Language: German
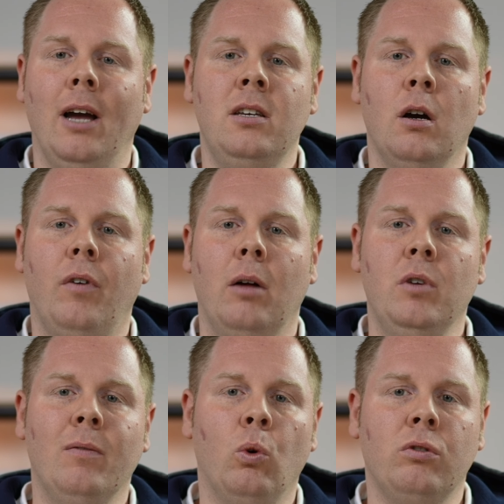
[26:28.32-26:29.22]
scheint hier auf
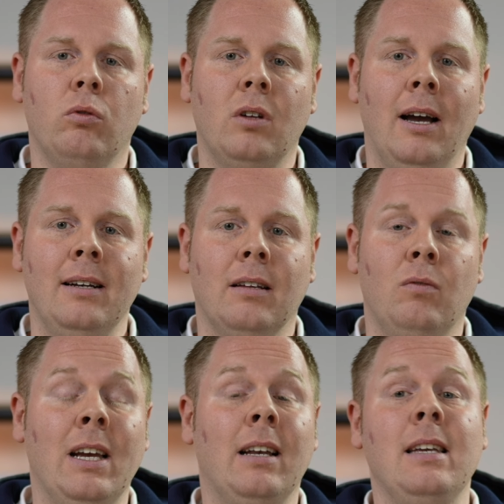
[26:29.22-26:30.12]
einem Niveau zu sein,
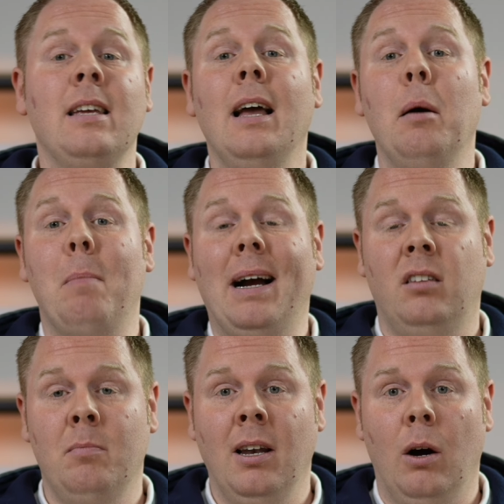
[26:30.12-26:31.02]
das wirklich
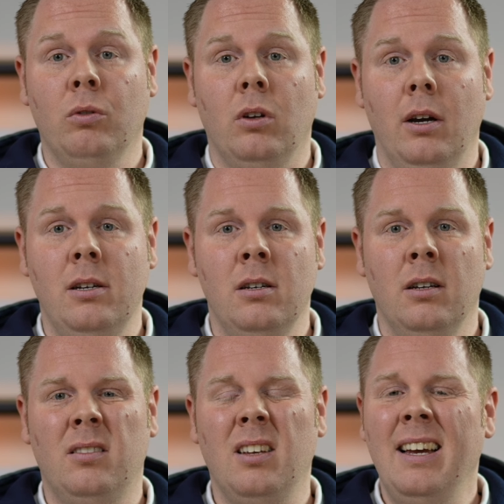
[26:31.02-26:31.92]
maximal
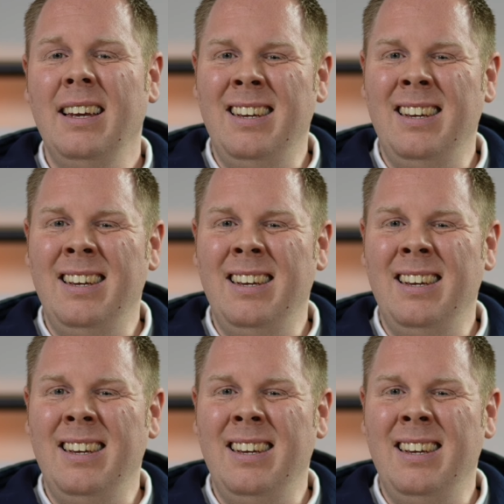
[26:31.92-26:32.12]
ausreichend ist.